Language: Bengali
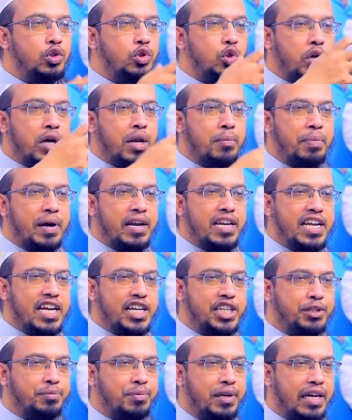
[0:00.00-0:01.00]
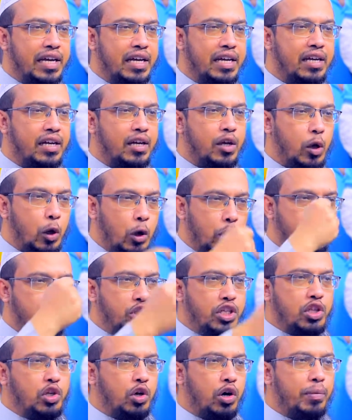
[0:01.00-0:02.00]
চোখের পানি আসবে
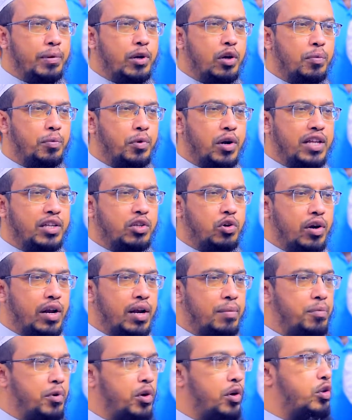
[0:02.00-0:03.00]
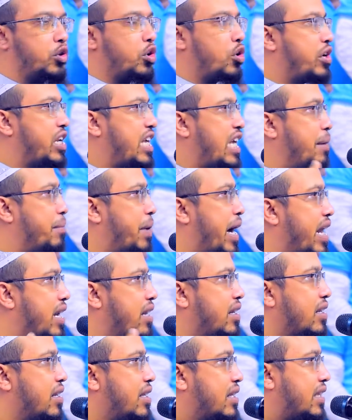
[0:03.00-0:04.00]
লজ্জিত হবেন অপরাধ করার পর তখন ইমান
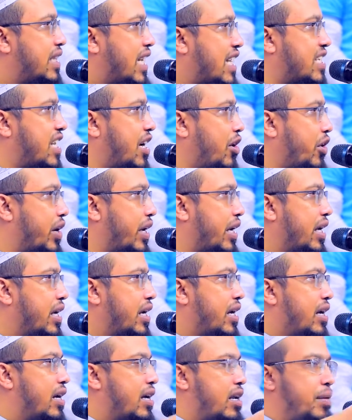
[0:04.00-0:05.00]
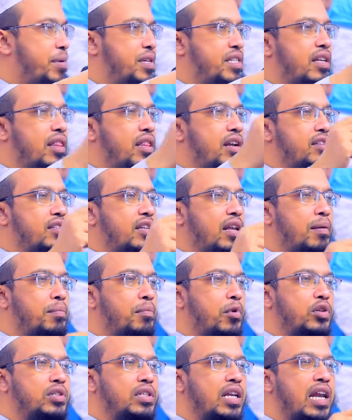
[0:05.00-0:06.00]
তাজা হয় নবী
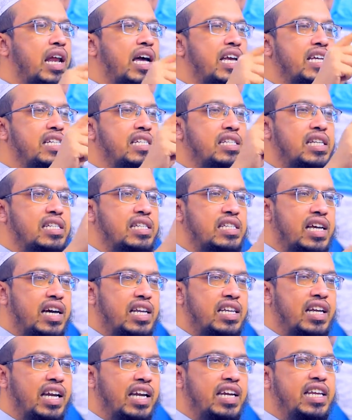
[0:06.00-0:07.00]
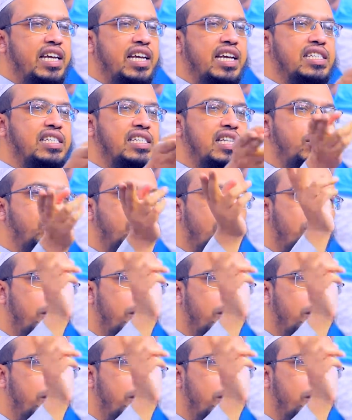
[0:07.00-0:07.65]
সাল্লাল্লাহু বলেছেন লা ইয়াজনি